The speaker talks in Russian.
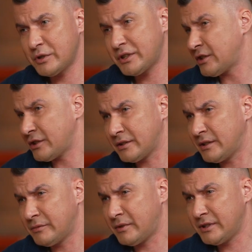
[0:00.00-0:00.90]
все-таки человек
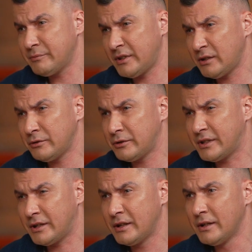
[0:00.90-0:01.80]
не, не молодой молодой,
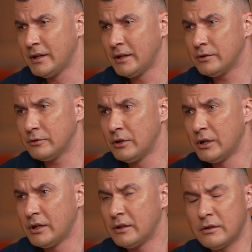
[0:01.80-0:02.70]
да, ну,
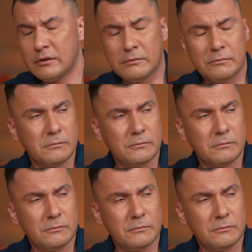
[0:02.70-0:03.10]
э,